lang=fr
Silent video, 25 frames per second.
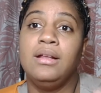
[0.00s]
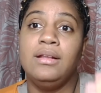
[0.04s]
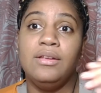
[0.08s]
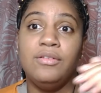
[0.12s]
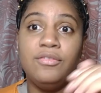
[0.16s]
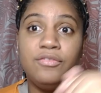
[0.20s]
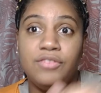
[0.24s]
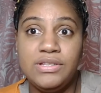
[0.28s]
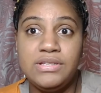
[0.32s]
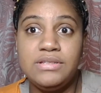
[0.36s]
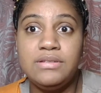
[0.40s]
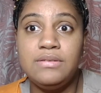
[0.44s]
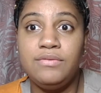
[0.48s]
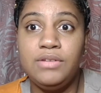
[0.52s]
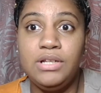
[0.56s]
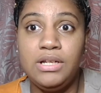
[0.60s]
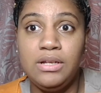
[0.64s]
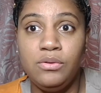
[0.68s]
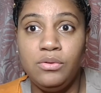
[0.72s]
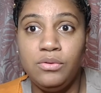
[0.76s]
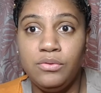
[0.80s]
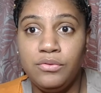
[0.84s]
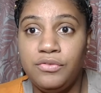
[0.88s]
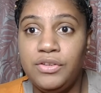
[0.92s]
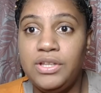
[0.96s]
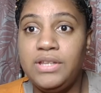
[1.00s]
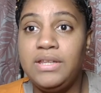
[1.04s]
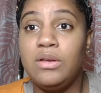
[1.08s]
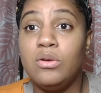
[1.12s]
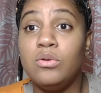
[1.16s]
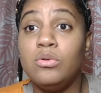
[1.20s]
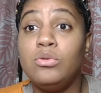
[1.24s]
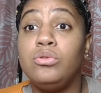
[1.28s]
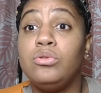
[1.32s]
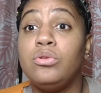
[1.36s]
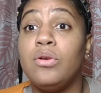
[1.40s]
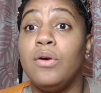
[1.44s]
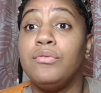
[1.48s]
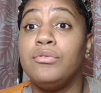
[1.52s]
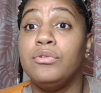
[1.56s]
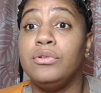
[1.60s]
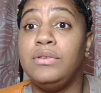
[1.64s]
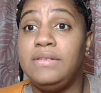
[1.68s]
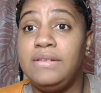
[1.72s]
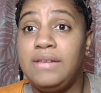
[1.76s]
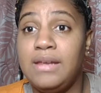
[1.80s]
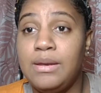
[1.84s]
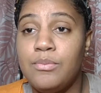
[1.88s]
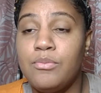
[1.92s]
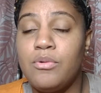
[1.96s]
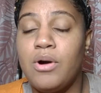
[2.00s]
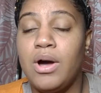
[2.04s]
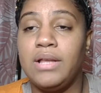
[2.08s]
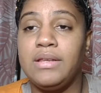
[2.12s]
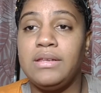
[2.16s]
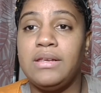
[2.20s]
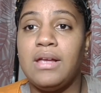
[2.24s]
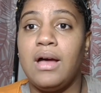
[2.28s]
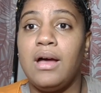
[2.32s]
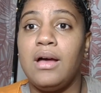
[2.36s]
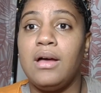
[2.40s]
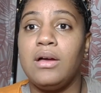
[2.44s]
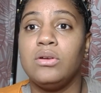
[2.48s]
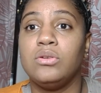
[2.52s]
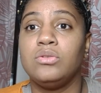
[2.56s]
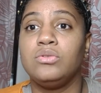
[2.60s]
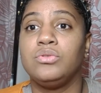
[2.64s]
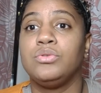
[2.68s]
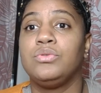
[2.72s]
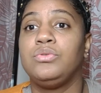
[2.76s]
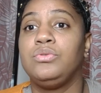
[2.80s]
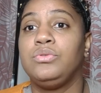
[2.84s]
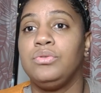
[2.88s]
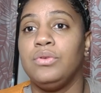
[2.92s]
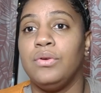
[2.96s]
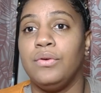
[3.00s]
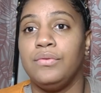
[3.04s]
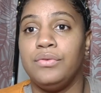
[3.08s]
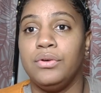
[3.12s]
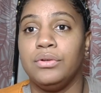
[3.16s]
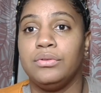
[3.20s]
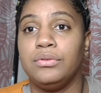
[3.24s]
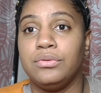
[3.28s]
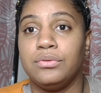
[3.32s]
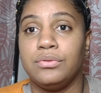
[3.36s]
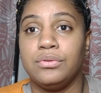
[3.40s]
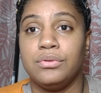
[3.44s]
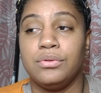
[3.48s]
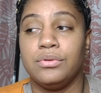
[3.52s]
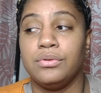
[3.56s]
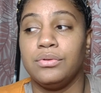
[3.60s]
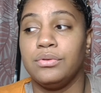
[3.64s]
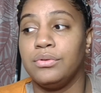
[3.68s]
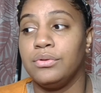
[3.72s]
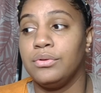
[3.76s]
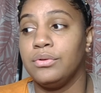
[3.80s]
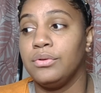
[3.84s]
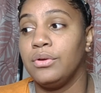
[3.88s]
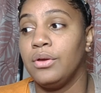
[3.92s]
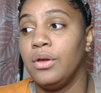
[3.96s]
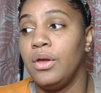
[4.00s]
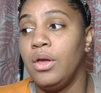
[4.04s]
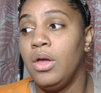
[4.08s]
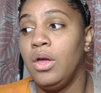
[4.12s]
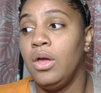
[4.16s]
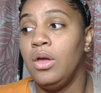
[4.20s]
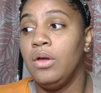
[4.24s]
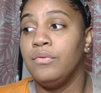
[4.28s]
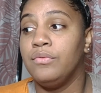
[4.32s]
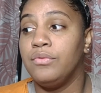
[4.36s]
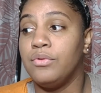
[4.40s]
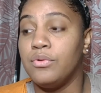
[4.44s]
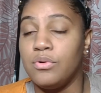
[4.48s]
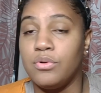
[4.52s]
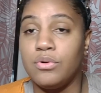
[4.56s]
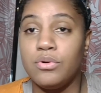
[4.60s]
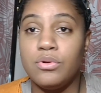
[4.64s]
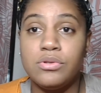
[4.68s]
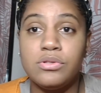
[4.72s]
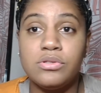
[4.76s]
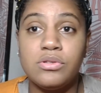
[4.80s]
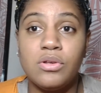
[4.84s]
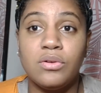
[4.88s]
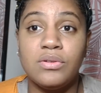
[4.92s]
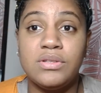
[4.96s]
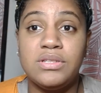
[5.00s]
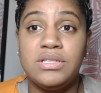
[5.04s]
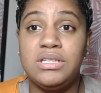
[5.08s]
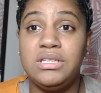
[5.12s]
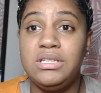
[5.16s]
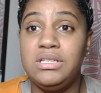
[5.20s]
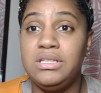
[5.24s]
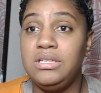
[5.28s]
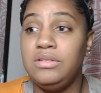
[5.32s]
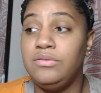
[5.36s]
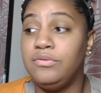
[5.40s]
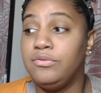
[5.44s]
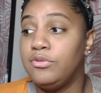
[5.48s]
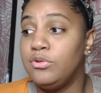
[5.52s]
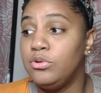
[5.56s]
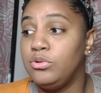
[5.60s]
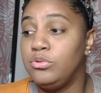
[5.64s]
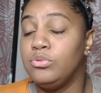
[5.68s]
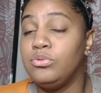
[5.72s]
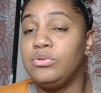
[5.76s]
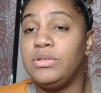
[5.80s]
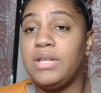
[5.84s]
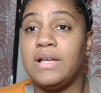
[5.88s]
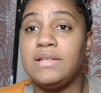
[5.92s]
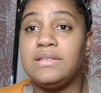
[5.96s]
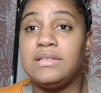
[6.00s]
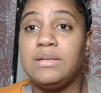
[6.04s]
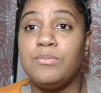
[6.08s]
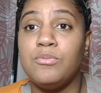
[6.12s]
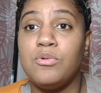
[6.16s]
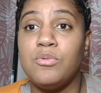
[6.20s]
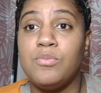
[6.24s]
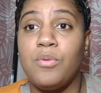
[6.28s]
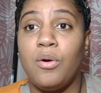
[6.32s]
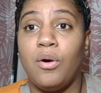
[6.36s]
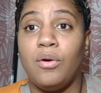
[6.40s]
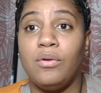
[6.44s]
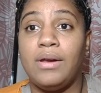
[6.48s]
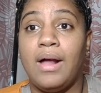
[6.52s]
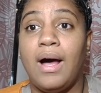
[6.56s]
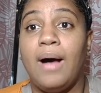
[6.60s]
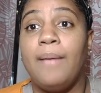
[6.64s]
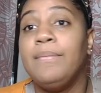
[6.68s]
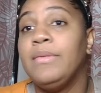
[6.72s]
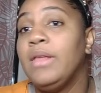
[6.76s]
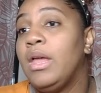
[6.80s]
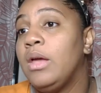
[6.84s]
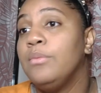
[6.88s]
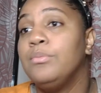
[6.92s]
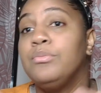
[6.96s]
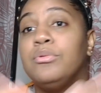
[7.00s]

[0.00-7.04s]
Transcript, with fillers: une vidéo sur vos témoignages, sur votre euh, vos ressentis, vos doutes à ces moments-là.